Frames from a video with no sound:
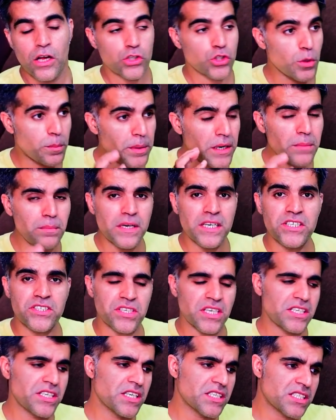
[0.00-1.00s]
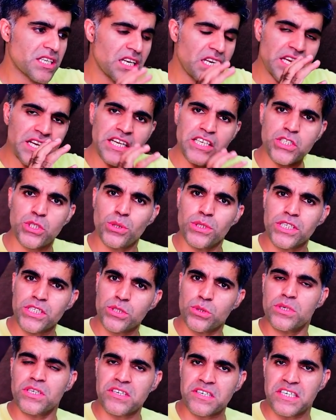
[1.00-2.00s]
जो बड़े बड़े ट्रेडर से लेके छोटे
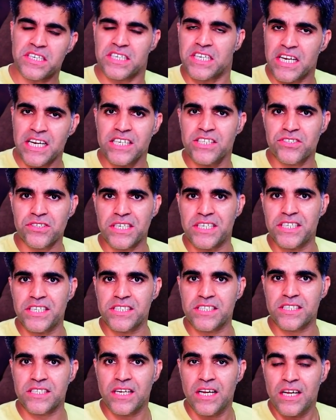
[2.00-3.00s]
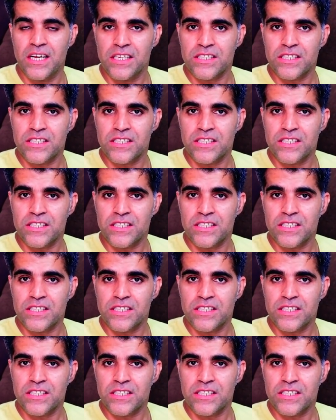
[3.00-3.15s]
छोटे रिटेल ट्रेडर्स